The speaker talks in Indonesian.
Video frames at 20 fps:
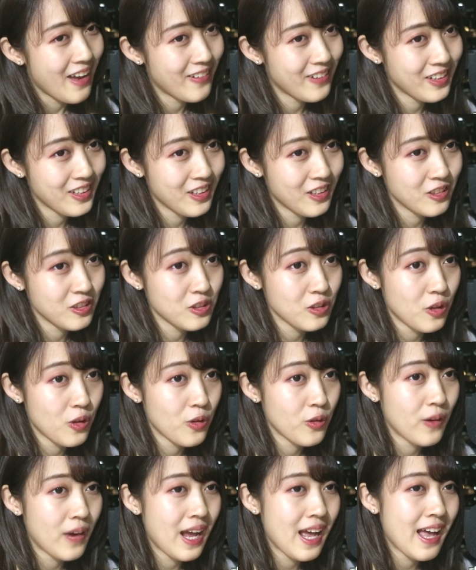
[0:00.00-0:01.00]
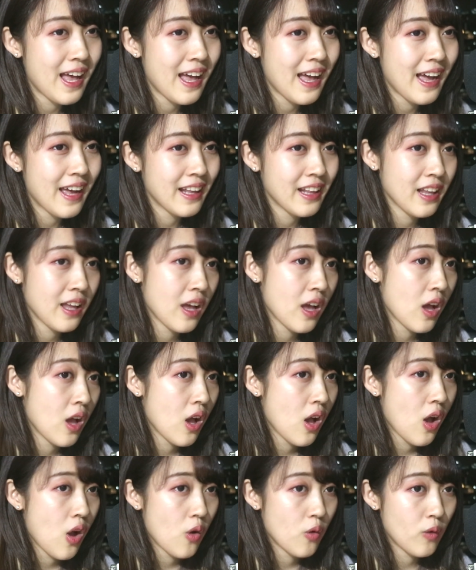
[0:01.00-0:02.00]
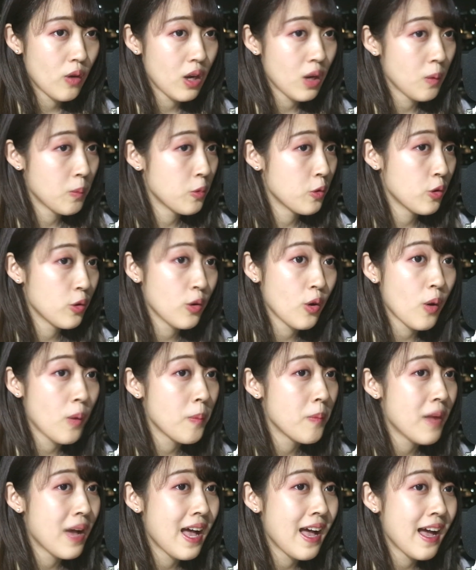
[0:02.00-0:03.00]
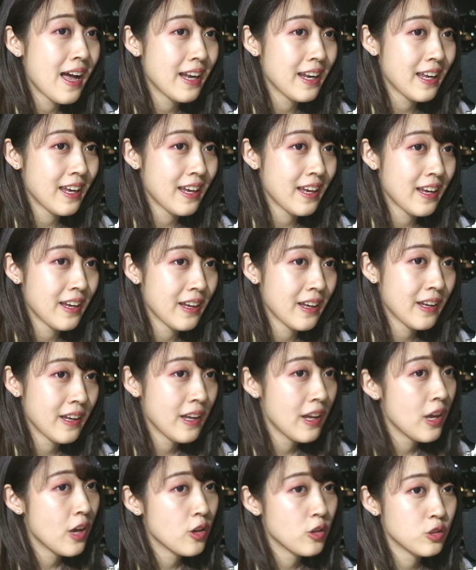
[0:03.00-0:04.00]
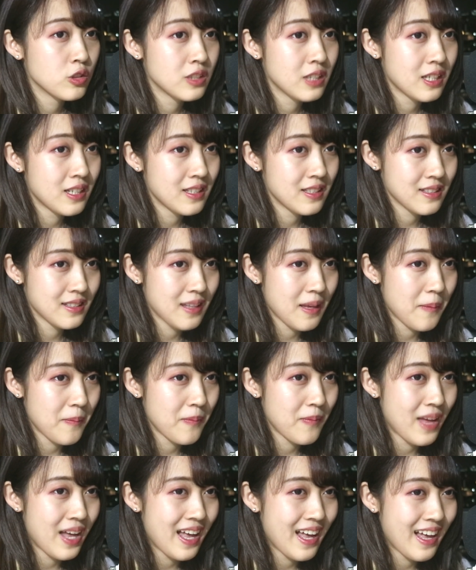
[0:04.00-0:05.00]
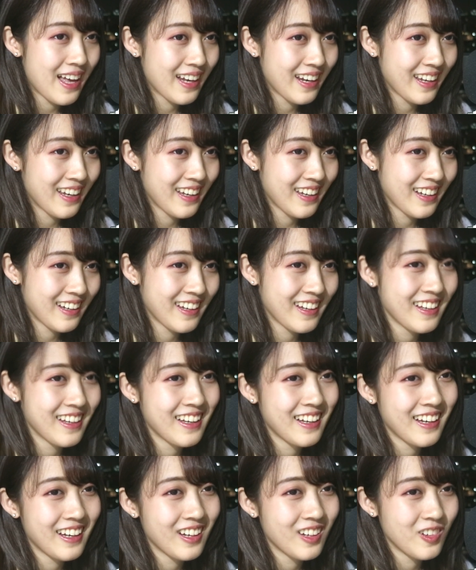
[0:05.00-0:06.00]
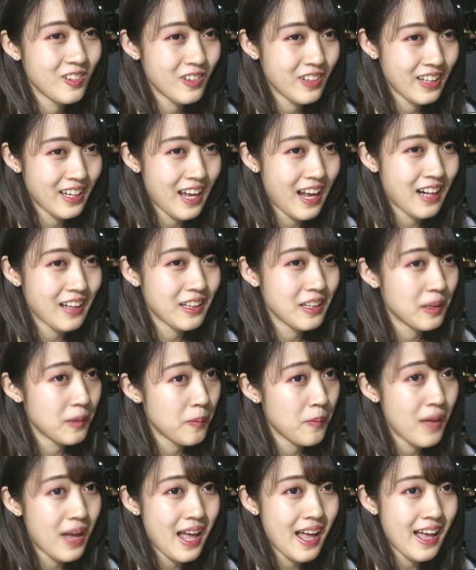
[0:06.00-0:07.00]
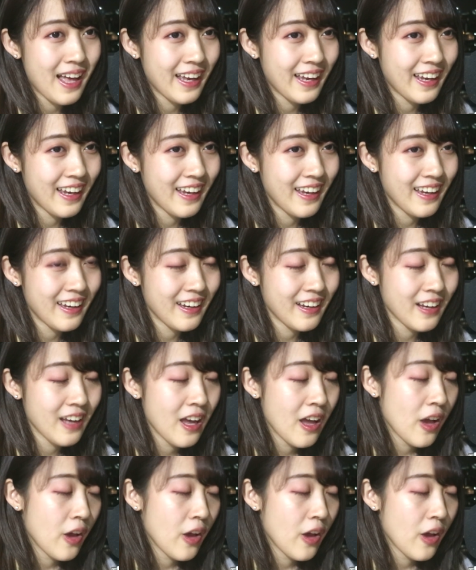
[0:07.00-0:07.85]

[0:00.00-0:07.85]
Everything's alright Walaupun nobody Ku jadi somebody Diriku yang terbaik